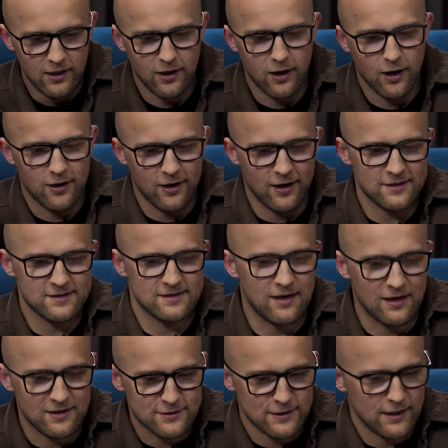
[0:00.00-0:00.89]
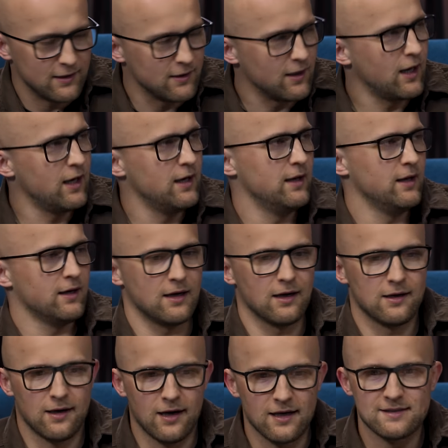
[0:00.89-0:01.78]
как раз рациональный,
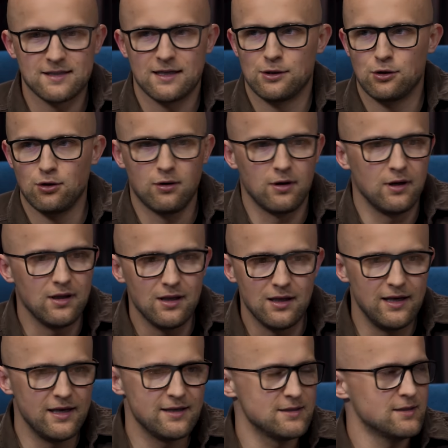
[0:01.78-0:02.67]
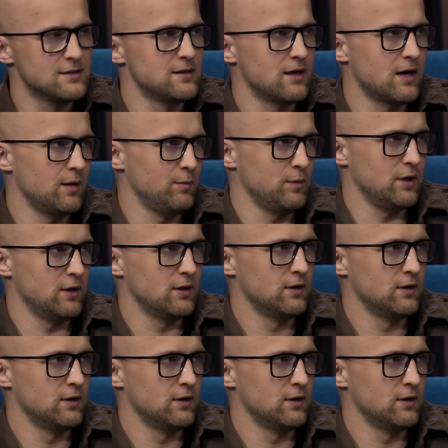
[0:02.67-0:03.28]
как раз который не лезет за рамки.